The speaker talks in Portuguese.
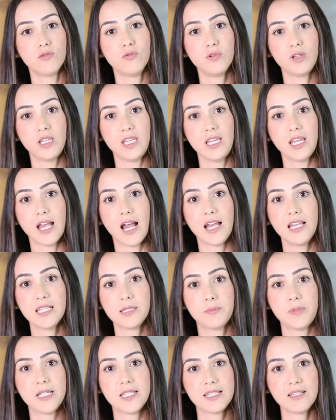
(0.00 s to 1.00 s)
com que a
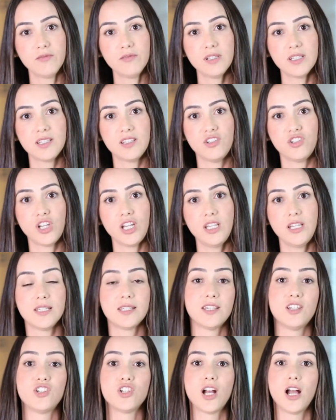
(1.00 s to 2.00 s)
expressão desse gene
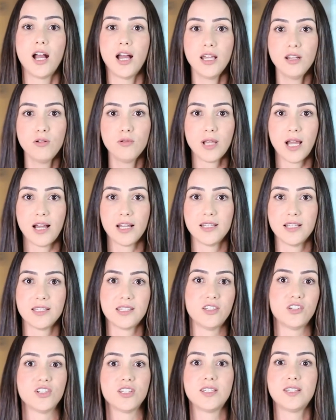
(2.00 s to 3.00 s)
seja anulada,
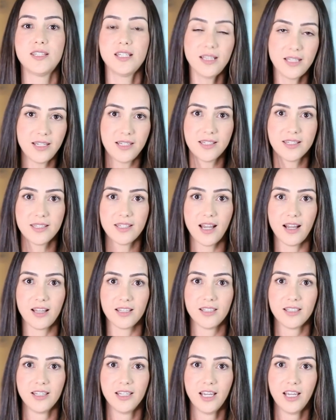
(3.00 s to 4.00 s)
seja
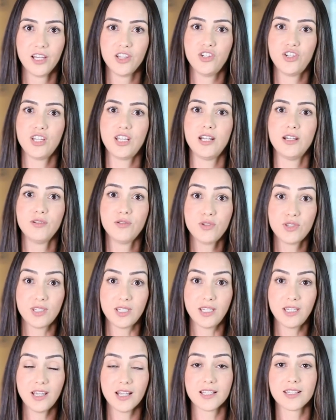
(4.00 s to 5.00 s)
silenciada, gerando
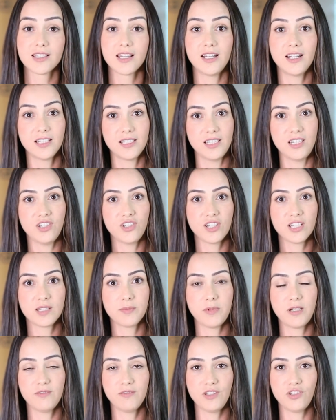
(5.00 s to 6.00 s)
sim as características
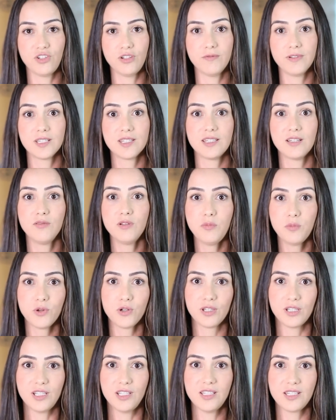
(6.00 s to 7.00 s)
preventivas tão
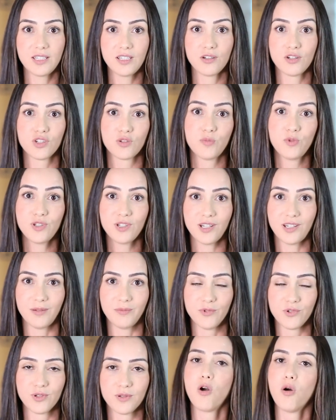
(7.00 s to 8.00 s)
importantes que nós
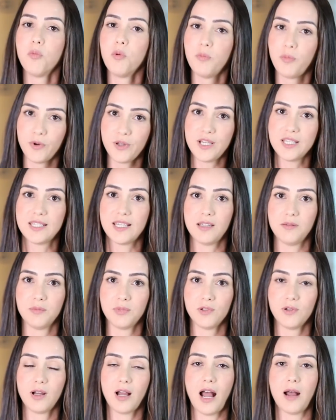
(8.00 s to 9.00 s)
buscamos, como por exemplo,
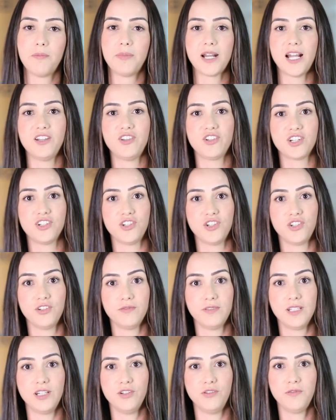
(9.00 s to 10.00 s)
a prática de
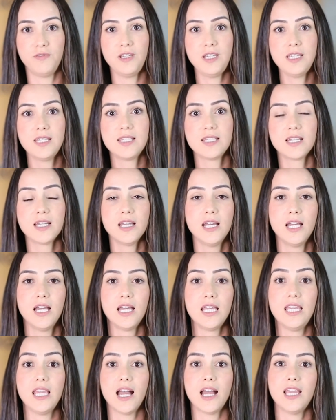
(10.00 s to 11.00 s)
atividade física
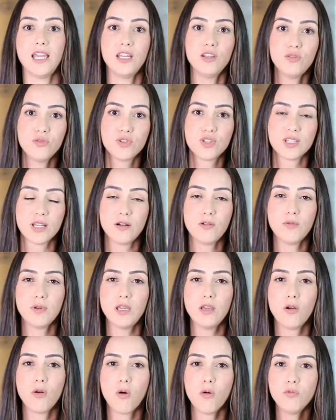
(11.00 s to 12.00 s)
e a redução
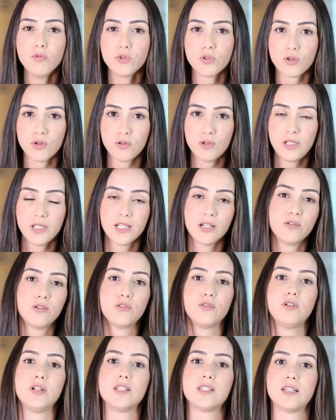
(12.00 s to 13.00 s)
e controle da
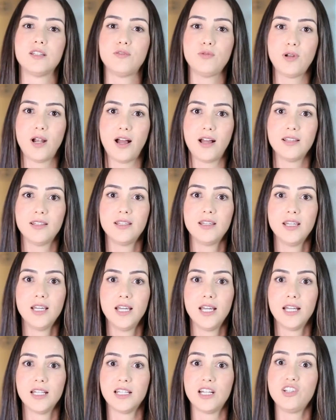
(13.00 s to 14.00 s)
gordura saturada
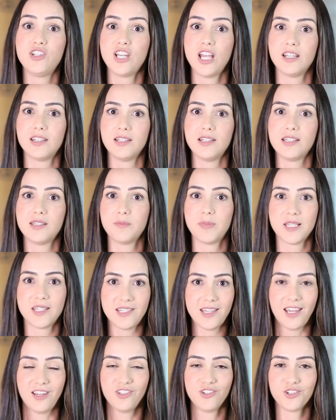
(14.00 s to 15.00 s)
na dieta desse
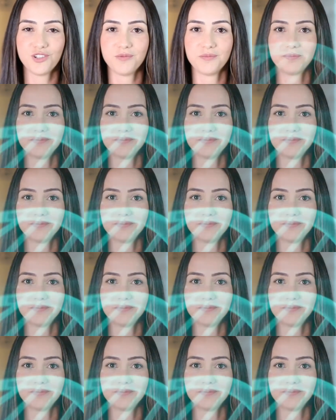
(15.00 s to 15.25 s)
paciente.